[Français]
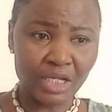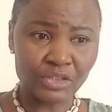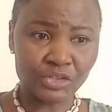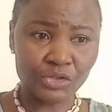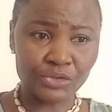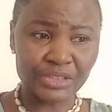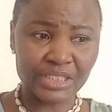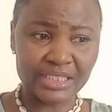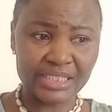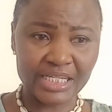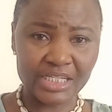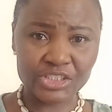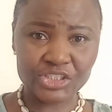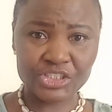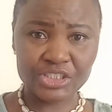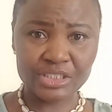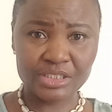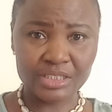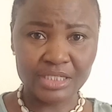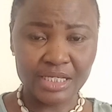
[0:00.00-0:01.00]
ton
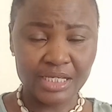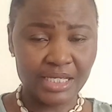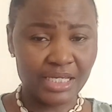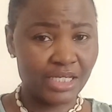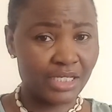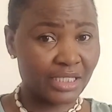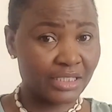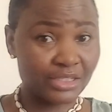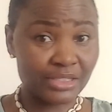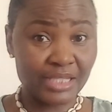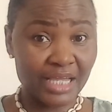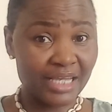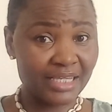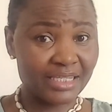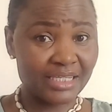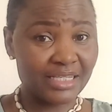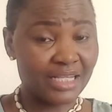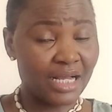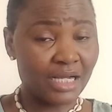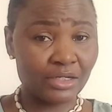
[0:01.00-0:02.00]
énergie. Et dès
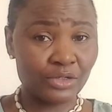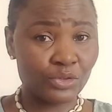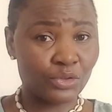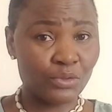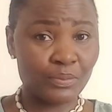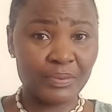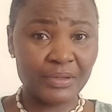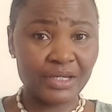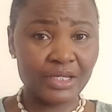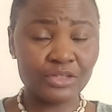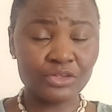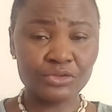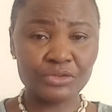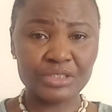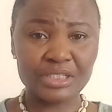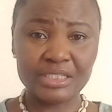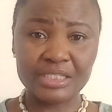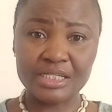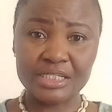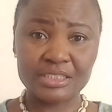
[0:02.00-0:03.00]
qu'il a récupéré
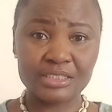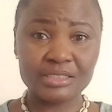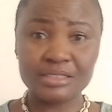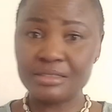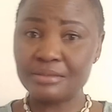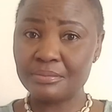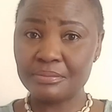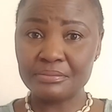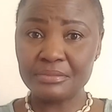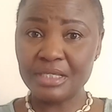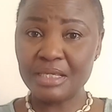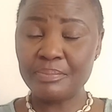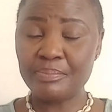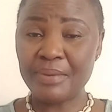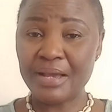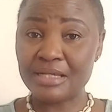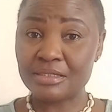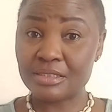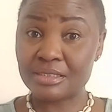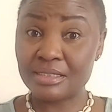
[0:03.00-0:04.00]
ton énergie, il
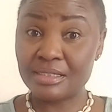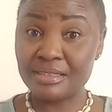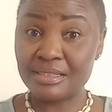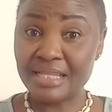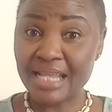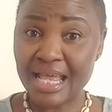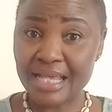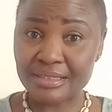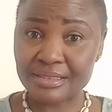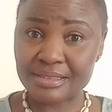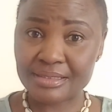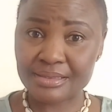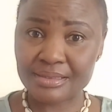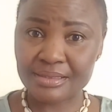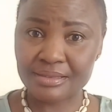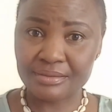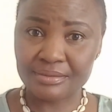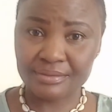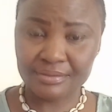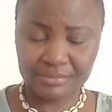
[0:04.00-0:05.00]
passe
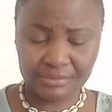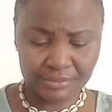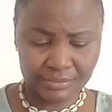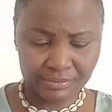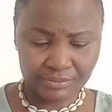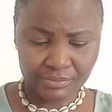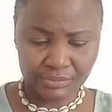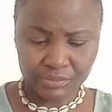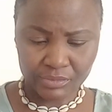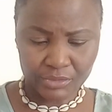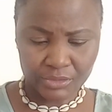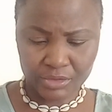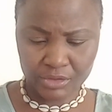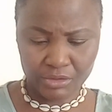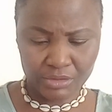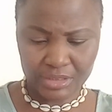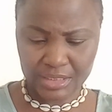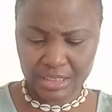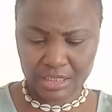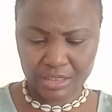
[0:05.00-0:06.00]
net.
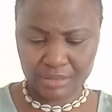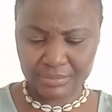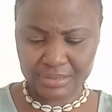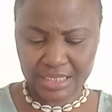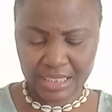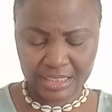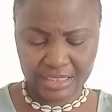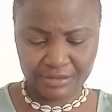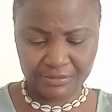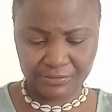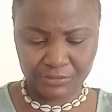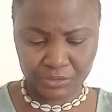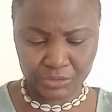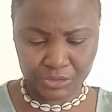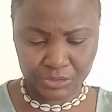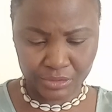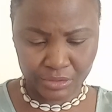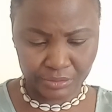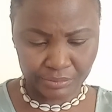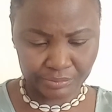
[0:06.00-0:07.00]
Donc c'est comme ça qu'il
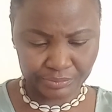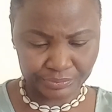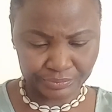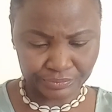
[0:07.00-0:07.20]
fonctionne.